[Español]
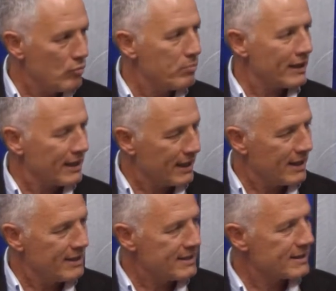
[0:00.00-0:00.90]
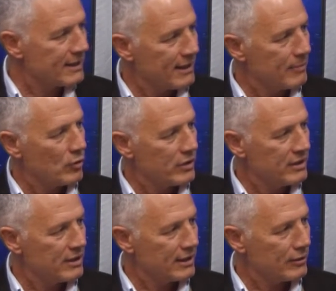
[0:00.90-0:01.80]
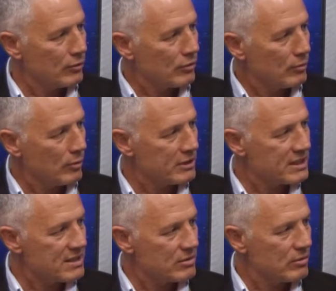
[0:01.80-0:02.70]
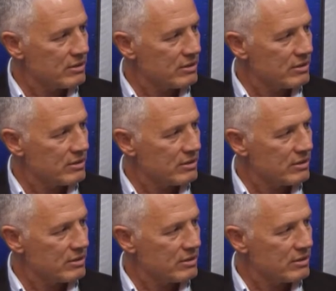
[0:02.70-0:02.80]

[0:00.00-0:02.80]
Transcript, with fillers: un paracaidista de la política, ¿no? ¿Cómo ves esto?